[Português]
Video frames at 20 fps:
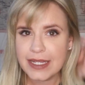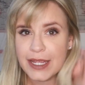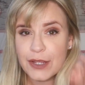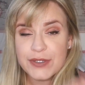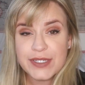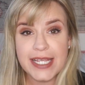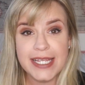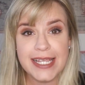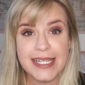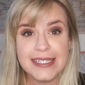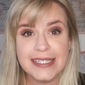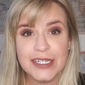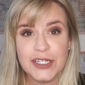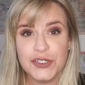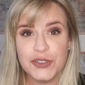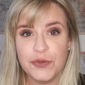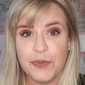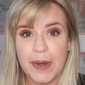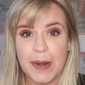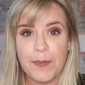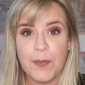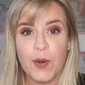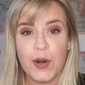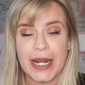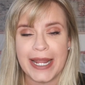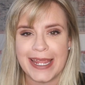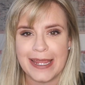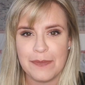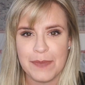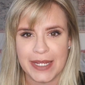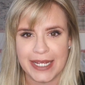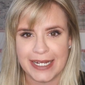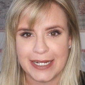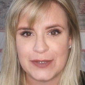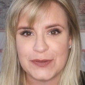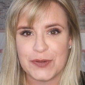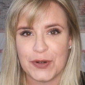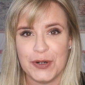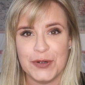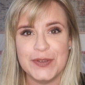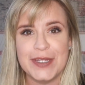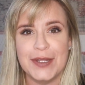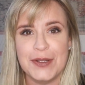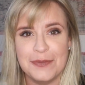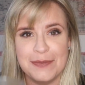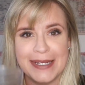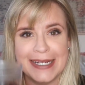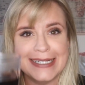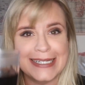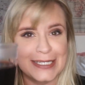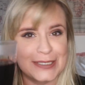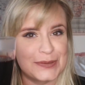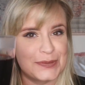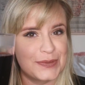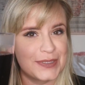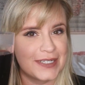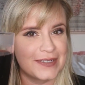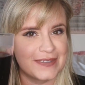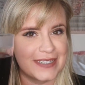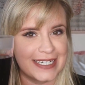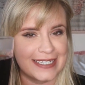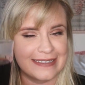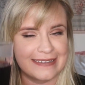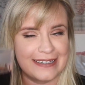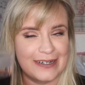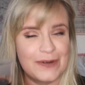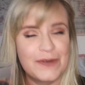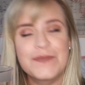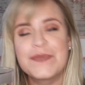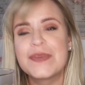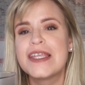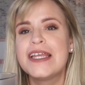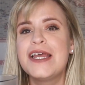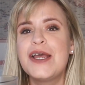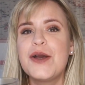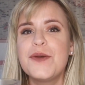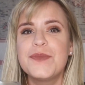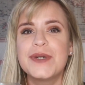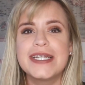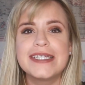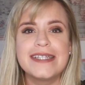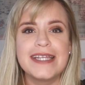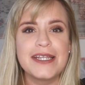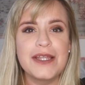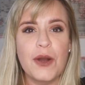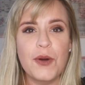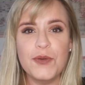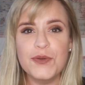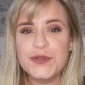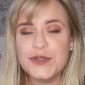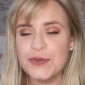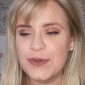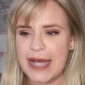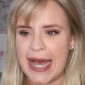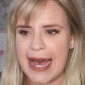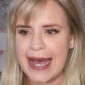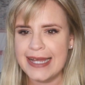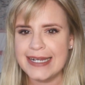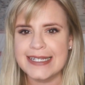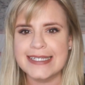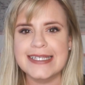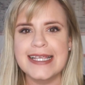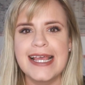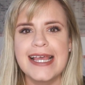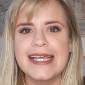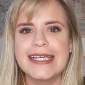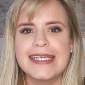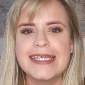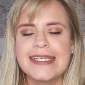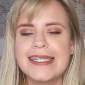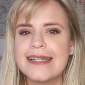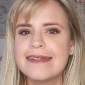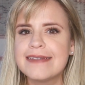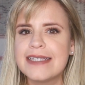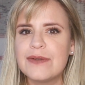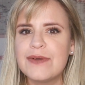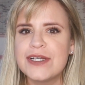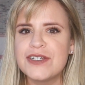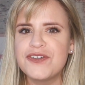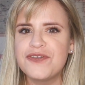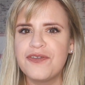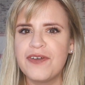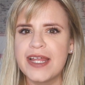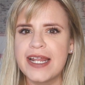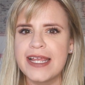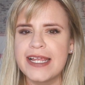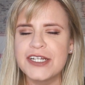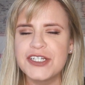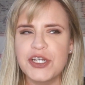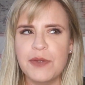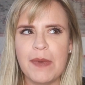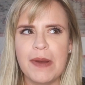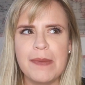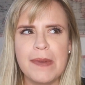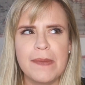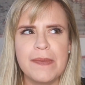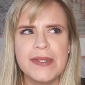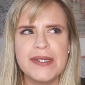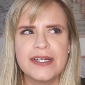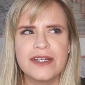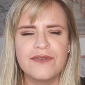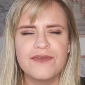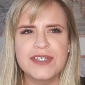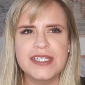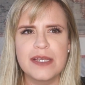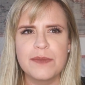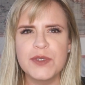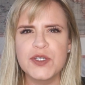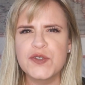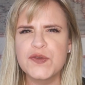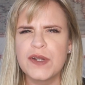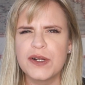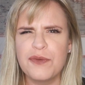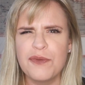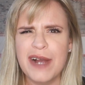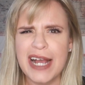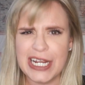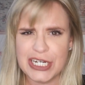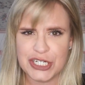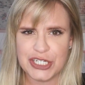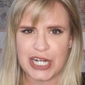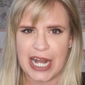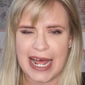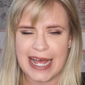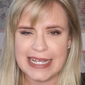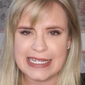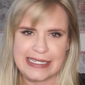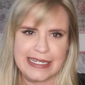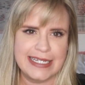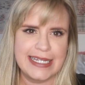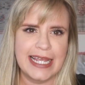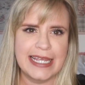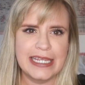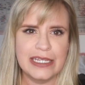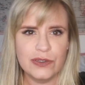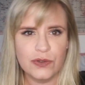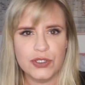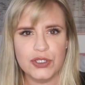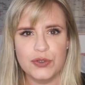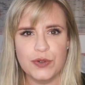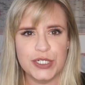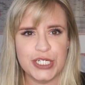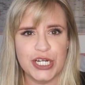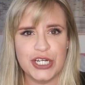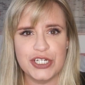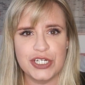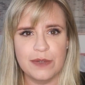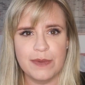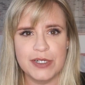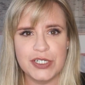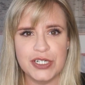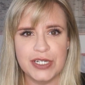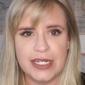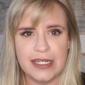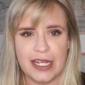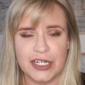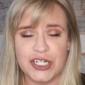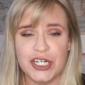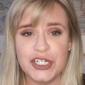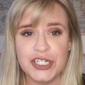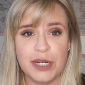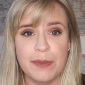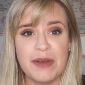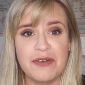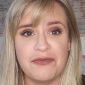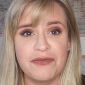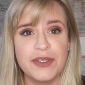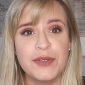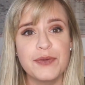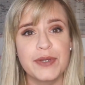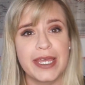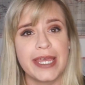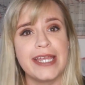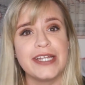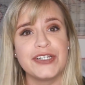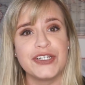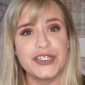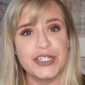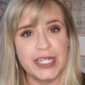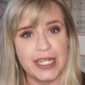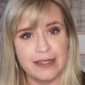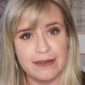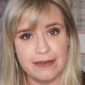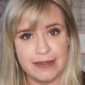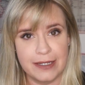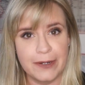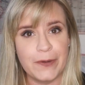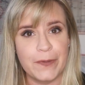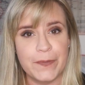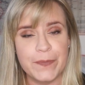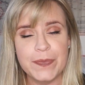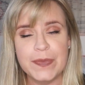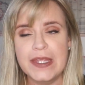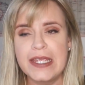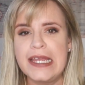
Eu sei que existe uma polêmica em torno da nomenclatura do quentão, porque tem alguns lugares que quentão é diferente, é uma bebida que você mistura com cachaça, e aqui no sul a gente chama, de, a gente chama vinho quente de quentão.